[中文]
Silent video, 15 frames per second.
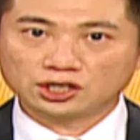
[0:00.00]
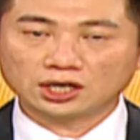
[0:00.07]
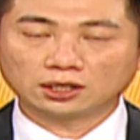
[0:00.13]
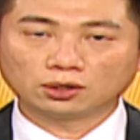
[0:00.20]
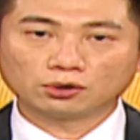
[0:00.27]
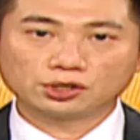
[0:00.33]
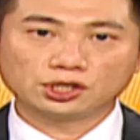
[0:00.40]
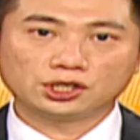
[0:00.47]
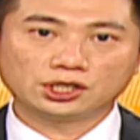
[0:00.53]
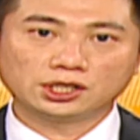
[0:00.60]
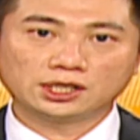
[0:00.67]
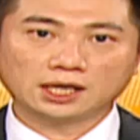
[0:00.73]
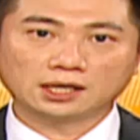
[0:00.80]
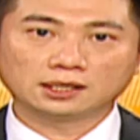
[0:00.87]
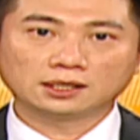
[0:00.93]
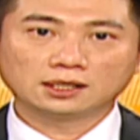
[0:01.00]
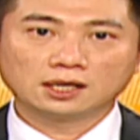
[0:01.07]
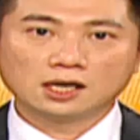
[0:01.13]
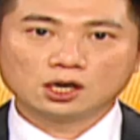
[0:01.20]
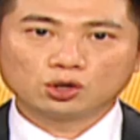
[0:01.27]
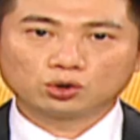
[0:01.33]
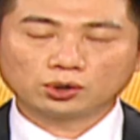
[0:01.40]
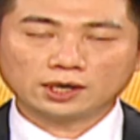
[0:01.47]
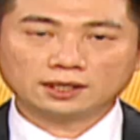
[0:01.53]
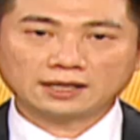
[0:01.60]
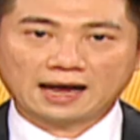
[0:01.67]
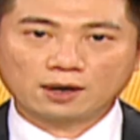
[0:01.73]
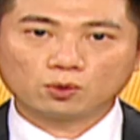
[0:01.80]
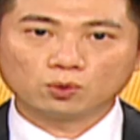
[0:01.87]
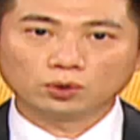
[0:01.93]
线都是支撑，所以
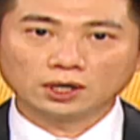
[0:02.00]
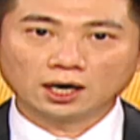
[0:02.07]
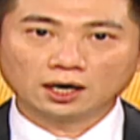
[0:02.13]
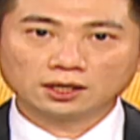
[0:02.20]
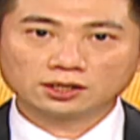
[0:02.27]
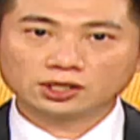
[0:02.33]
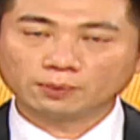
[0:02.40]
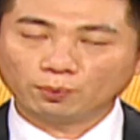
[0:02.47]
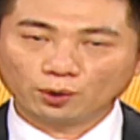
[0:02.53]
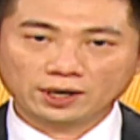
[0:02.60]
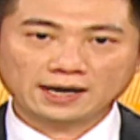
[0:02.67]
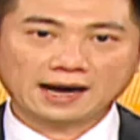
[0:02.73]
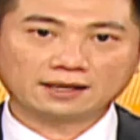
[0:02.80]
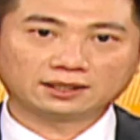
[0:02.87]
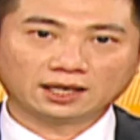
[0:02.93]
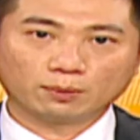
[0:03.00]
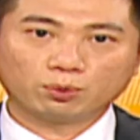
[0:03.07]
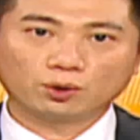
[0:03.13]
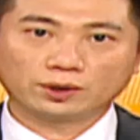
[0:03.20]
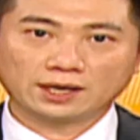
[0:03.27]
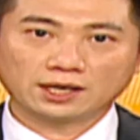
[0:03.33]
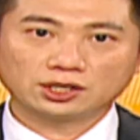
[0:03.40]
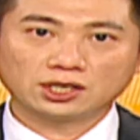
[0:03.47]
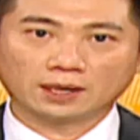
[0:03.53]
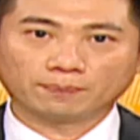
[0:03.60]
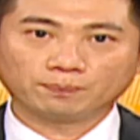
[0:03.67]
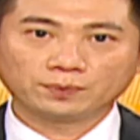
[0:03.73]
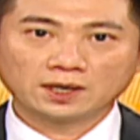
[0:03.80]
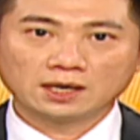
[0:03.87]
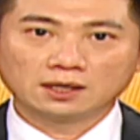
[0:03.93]
台股呢是不应该跌破年线，
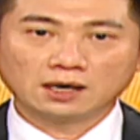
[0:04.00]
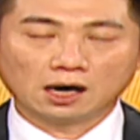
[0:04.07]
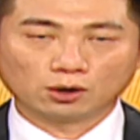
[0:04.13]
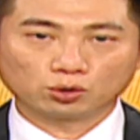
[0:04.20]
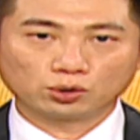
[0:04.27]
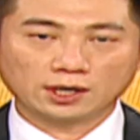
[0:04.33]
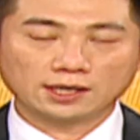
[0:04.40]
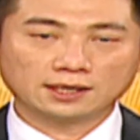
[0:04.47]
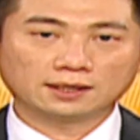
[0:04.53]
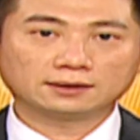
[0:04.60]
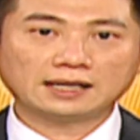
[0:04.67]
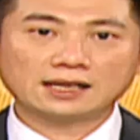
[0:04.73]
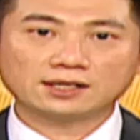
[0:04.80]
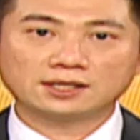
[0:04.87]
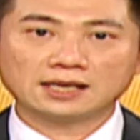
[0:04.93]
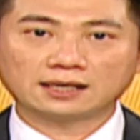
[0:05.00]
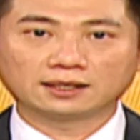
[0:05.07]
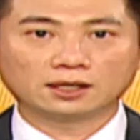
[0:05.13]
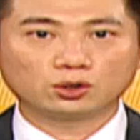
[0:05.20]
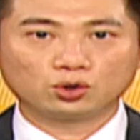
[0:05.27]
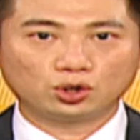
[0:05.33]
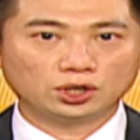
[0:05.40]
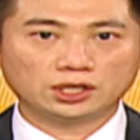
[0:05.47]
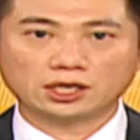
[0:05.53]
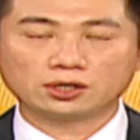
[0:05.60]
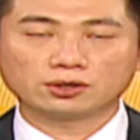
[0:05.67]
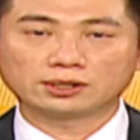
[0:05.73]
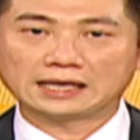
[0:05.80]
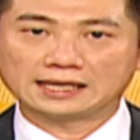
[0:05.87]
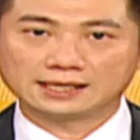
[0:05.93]
啊所以呢大致上呢区间
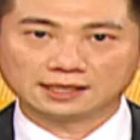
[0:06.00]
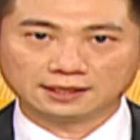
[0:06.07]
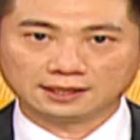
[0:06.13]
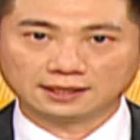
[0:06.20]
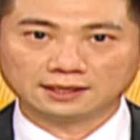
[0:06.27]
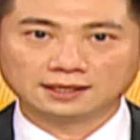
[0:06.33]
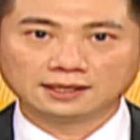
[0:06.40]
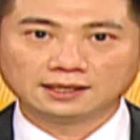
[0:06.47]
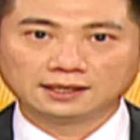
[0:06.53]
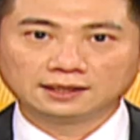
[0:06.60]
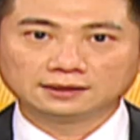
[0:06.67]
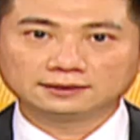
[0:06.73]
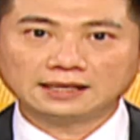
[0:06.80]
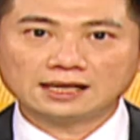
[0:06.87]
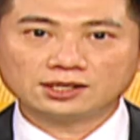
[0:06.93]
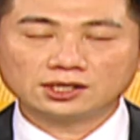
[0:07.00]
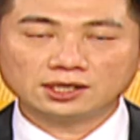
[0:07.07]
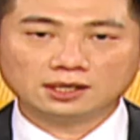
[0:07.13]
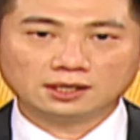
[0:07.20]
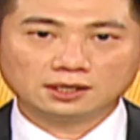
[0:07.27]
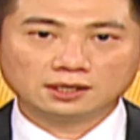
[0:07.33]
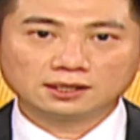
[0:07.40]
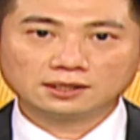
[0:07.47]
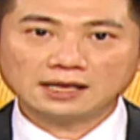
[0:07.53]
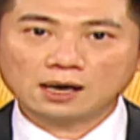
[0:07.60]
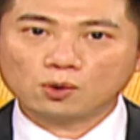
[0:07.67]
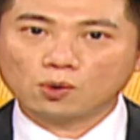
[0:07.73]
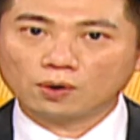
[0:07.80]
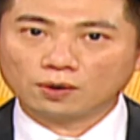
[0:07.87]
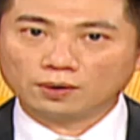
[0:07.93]
就在这里，但是再
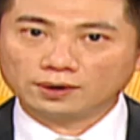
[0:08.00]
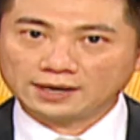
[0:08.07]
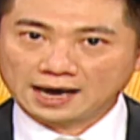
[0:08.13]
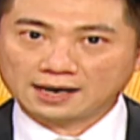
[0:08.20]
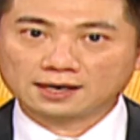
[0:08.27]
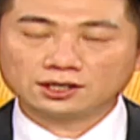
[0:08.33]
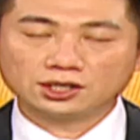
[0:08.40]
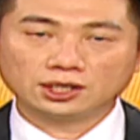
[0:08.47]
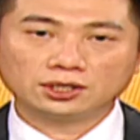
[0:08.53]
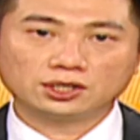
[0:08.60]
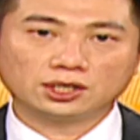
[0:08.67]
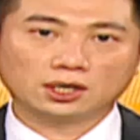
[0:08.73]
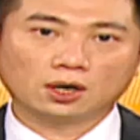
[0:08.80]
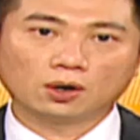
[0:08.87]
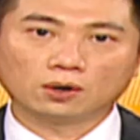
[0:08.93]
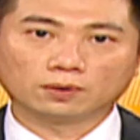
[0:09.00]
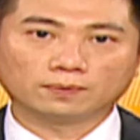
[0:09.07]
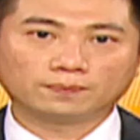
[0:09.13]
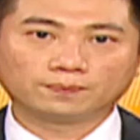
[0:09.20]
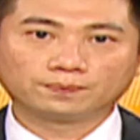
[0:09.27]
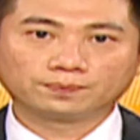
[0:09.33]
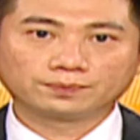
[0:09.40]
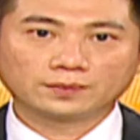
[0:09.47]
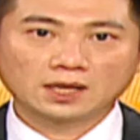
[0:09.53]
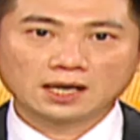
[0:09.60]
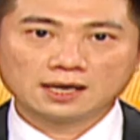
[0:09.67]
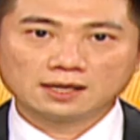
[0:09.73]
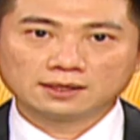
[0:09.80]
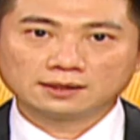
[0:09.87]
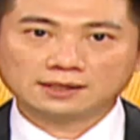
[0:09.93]
过两个星期后，
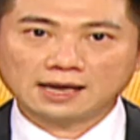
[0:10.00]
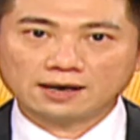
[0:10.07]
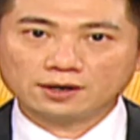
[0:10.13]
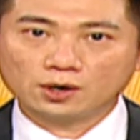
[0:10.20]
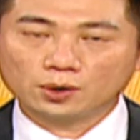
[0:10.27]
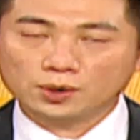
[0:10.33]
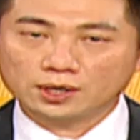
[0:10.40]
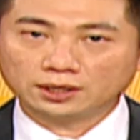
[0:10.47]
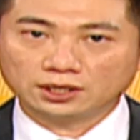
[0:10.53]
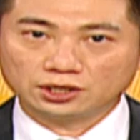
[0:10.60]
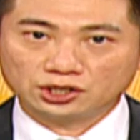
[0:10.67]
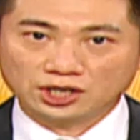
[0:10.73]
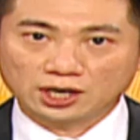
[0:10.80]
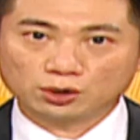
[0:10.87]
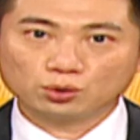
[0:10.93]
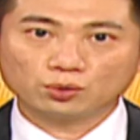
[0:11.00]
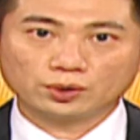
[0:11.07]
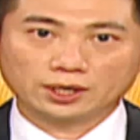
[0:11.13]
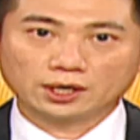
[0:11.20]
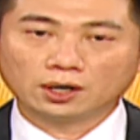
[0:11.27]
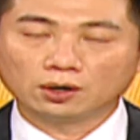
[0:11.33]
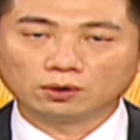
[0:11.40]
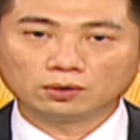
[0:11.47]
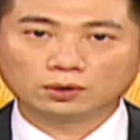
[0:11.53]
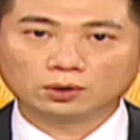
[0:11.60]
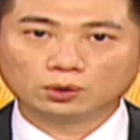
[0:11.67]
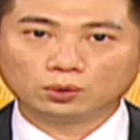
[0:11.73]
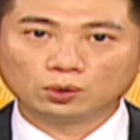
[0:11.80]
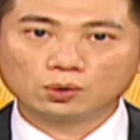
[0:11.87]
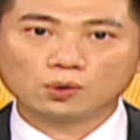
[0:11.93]
在六月底结束以后，
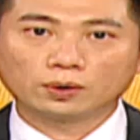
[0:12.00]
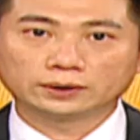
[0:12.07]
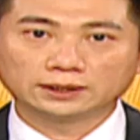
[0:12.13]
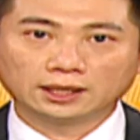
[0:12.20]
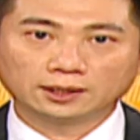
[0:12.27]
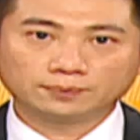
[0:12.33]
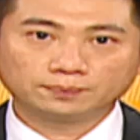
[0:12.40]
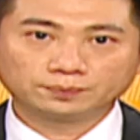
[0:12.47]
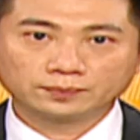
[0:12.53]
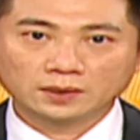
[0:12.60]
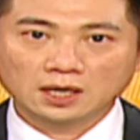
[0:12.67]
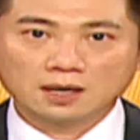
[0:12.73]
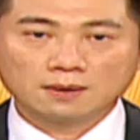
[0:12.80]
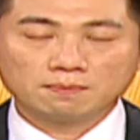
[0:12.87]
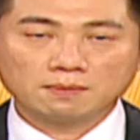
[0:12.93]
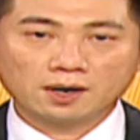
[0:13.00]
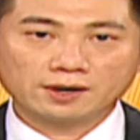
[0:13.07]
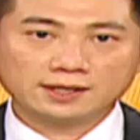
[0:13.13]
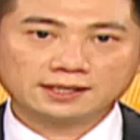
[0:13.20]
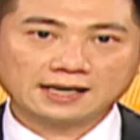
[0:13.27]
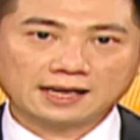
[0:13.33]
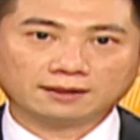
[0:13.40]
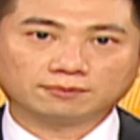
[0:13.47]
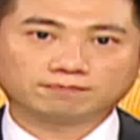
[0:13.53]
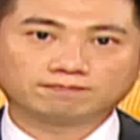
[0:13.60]
如果呢。贸易战，